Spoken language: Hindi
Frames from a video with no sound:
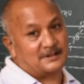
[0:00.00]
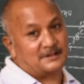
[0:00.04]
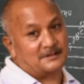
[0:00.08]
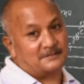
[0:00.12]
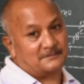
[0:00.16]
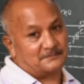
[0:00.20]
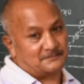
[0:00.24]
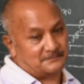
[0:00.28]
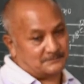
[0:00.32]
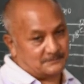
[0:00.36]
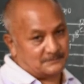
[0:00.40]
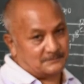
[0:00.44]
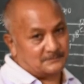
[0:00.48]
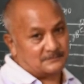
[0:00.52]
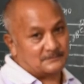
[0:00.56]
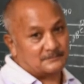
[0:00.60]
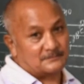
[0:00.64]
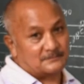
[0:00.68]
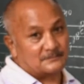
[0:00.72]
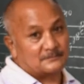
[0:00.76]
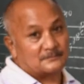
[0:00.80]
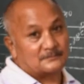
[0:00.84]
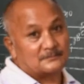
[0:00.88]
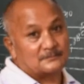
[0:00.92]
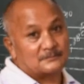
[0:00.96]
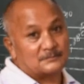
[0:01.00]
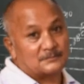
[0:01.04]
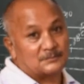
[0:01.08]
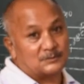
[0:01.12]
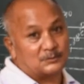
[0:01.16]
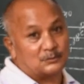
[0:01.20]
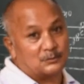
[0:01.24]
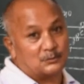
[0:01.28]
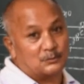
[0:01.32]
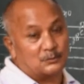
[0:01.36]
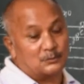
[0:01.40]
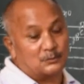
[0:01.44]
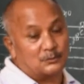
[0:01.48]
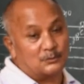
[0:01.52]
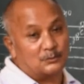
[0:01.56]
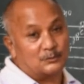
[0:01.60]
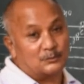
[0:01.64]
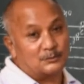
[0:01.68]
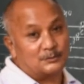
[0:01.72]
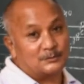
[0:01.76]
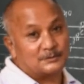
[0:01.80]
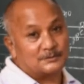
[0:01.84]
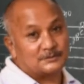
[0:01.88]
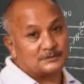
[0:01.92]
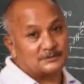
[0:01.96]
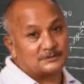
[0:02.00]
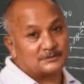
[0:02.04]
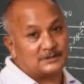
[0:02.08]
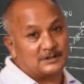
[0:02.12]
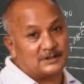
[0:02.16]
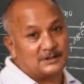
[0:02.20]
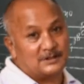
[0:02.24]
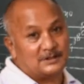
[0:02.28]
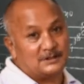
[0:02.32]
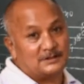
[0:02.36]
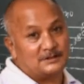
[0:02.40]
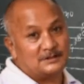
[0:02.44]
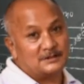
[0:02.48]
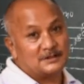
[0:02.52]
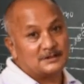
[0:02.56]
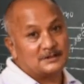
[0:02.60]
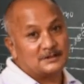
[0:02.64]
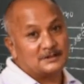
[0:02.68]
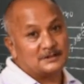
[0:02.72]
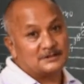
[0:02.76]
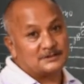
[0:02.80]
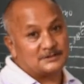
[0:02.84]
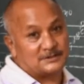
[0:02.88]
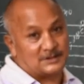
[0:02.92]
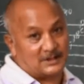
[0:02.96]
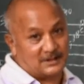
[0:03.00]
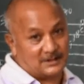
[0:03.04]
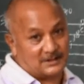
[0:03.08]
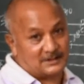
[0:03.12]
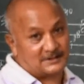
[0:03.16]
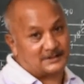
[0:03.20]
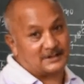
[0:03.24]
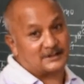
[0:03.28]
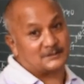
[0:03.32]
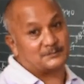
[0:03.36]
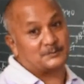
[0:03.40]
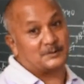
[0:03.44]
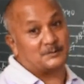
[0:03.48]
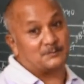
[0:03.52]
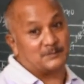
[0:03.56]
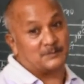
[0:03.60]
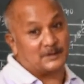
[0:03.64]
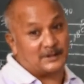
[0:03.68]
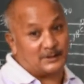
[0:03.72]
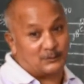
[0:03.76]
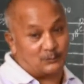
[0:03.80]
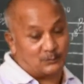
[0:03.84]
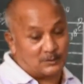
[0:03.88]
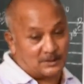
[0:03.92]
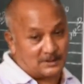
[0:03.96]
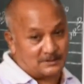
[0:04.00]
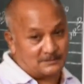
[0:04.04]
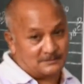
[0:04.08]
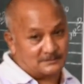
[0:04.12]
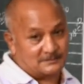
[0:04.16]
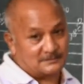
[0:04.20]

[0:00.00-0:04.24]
है दो तीन चार रेस्ट फिर प्लेट होगा